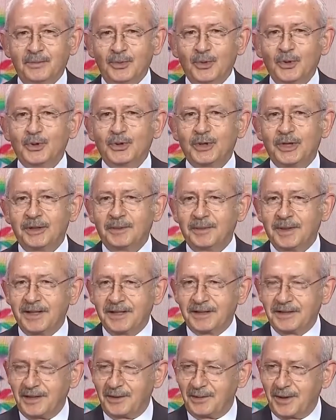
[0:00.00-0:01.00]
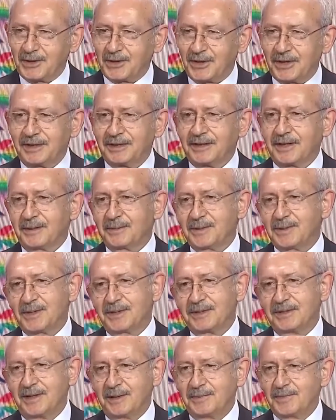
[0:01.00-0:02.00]
Büyükşehir Belediye
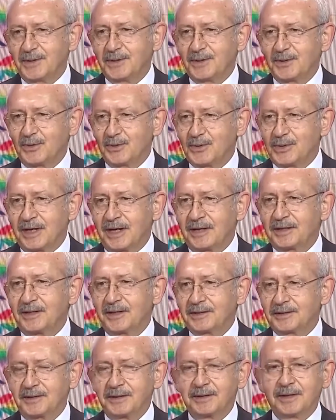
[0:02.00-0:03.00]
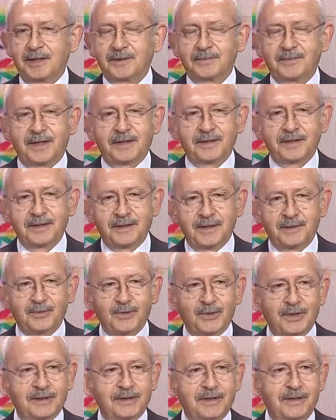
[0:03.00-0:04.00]
Başkanlarımızın yaptığı güzel katkılar var yine
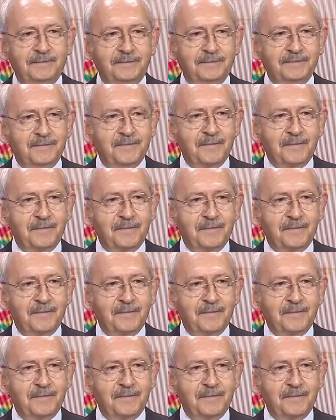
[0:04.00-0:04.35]
burada.